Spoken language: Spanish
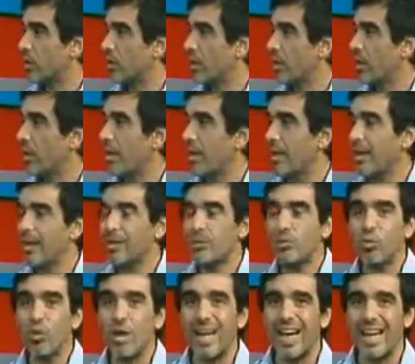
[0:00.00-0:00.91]
Claro, claro.
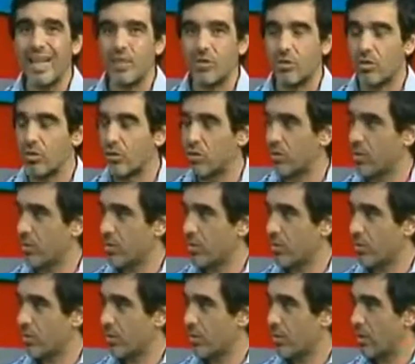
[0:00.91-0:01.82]
es un gasto.
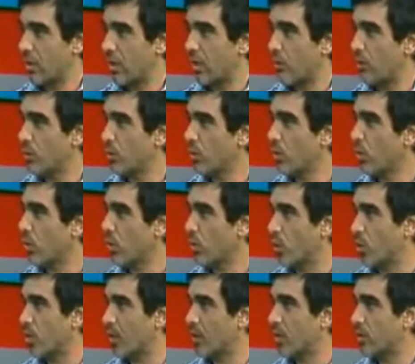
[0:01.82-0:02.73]
El fútbol
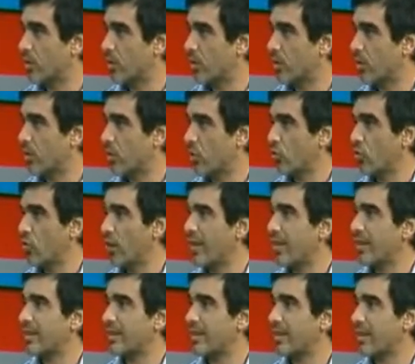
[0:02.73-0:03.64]
formativo. Entonces
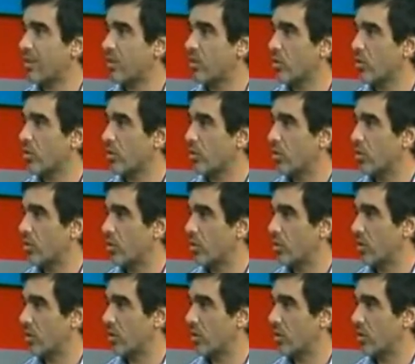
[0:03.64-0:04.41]
hay que achicar los costos.